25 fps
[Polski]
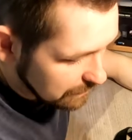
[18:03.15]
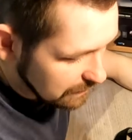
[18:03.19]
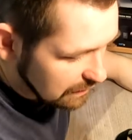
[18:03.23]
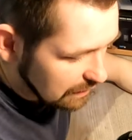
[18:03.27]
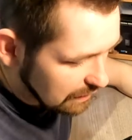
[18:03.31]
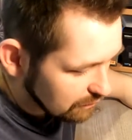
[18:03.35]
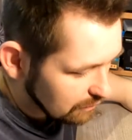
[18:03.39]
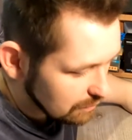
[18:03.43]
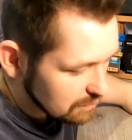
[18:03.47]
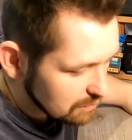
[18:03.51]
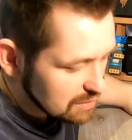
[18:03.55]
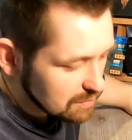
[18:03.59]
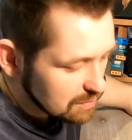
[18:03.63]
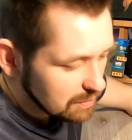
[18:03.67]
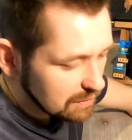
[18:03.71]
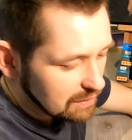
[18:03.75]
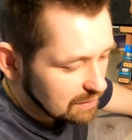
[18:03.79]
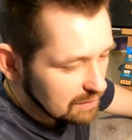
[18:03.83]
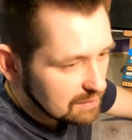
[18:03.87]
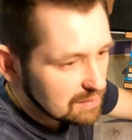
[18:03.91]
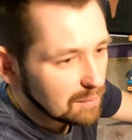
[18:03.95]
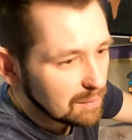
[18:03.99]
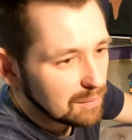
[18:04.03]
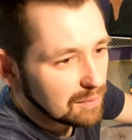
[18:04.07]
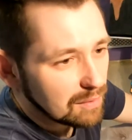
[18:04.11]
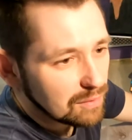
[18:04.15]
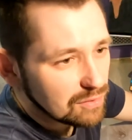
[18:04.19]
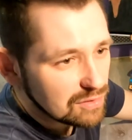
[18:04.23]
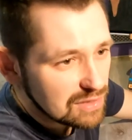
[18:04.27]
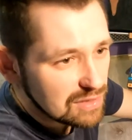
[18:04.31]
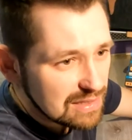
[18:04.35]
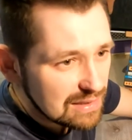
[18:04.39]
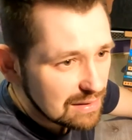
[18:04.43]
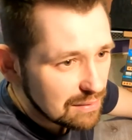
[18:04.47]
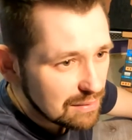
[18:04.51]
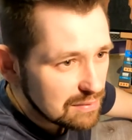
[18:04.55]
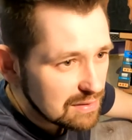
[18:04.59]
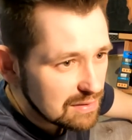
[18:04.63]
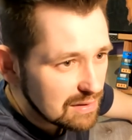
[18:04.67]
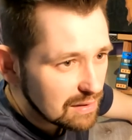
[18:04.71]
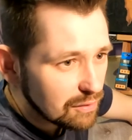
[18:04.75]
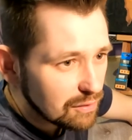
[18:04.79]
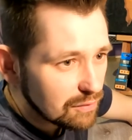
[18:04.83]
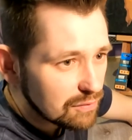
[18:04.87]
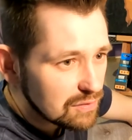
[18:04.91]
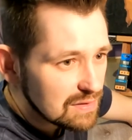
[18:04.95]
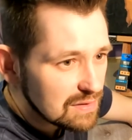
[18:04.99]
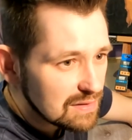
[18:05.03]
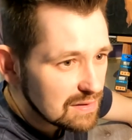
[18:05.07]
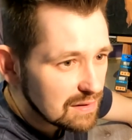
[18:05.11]
Nie wiem, czy będę sobie korzystał z
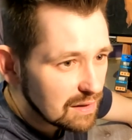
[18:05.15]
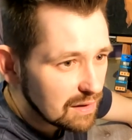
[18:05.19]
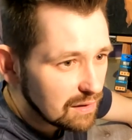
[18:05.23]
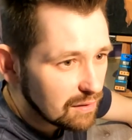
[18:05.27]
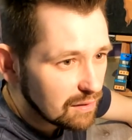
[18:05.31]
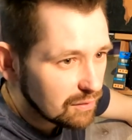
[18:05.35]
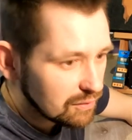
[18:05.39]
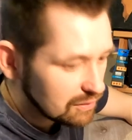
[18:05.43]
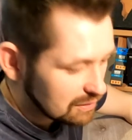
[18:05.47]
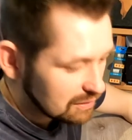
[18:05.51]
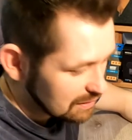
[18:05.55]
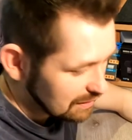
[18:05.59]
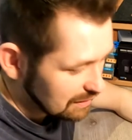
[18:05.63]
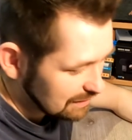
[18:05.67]
tego wszystkiego i